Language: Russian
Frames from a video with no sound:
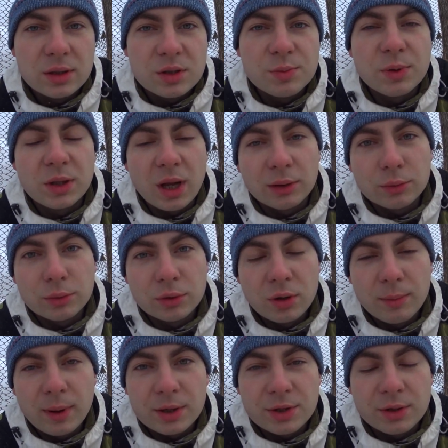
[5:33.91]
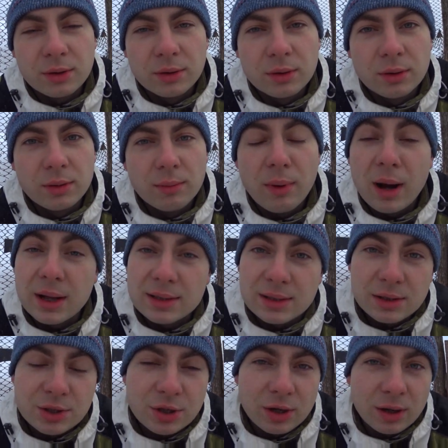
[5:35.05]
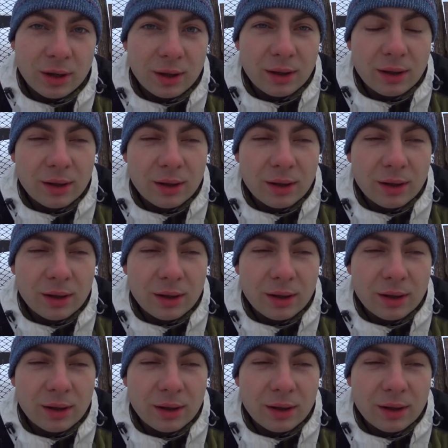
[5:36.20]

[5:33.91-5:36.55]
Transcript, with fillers: сметанку домашнюю, маслечко,